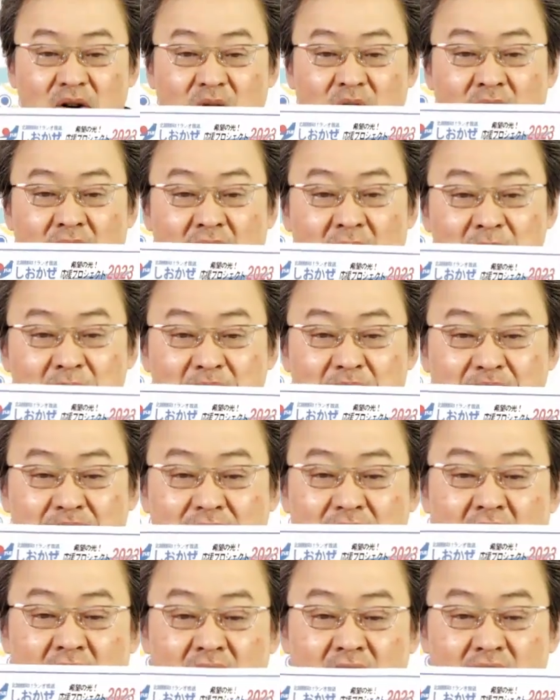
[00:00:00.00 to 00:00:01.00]
これ
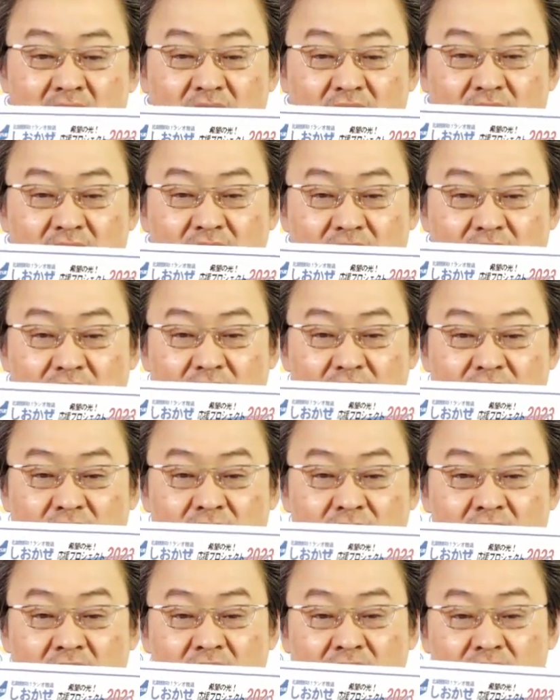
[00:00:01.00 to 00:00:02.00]

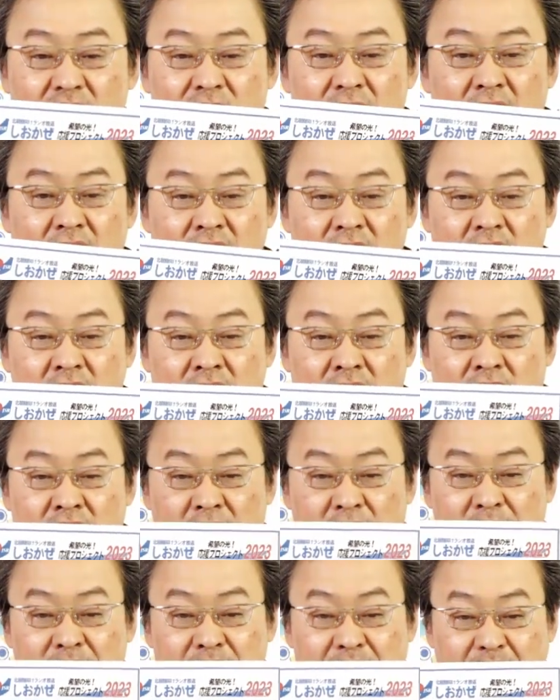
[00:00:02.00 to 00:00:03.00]
クラウドファンディング